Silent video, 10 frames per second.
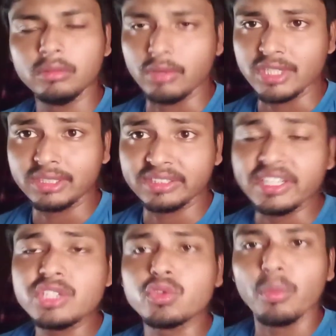দু হাজার
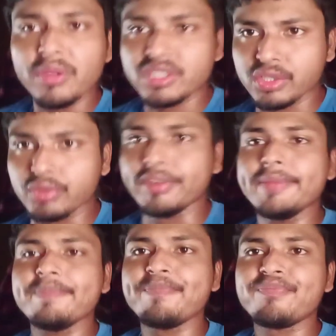তেইশ চব্বিশ সেশনে
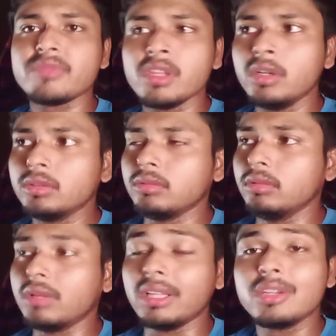তো
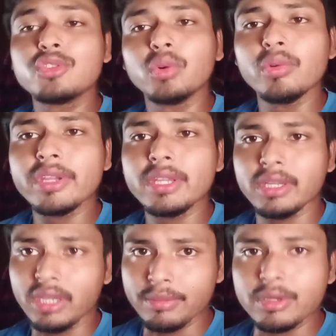তাদের জন্যই
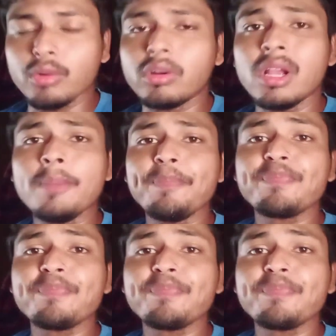এই ভিডিওটা